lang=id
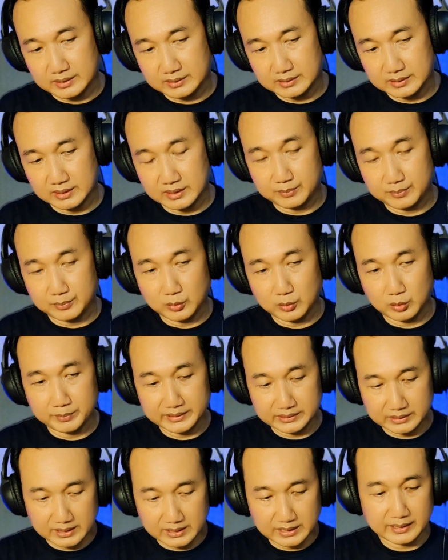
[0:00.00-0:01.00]
30
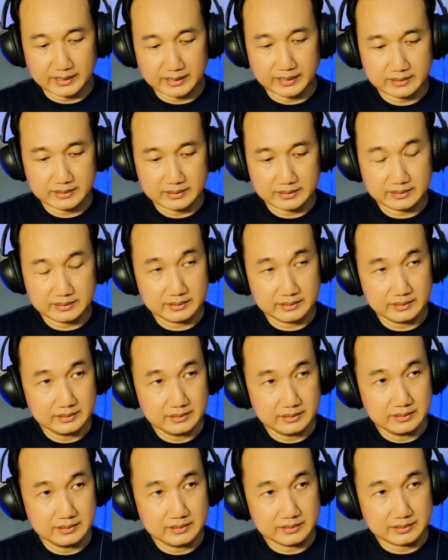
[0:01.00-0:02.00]
meteran ya.
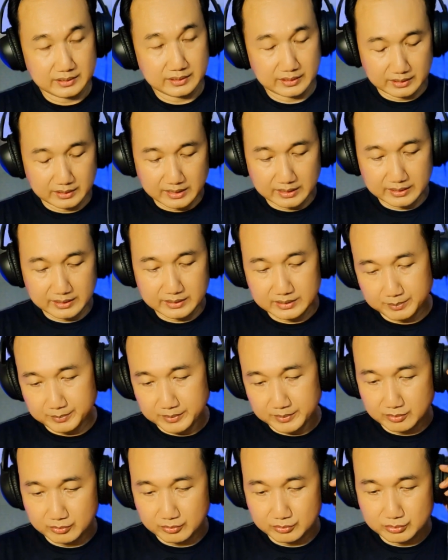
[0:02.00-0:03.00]
Saya lari
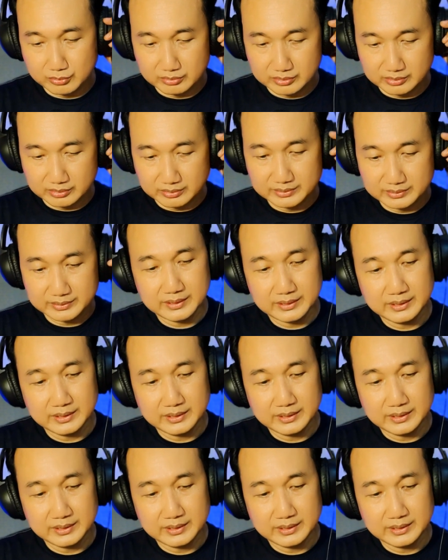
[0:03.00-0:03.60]
sampai ke ujung tuh.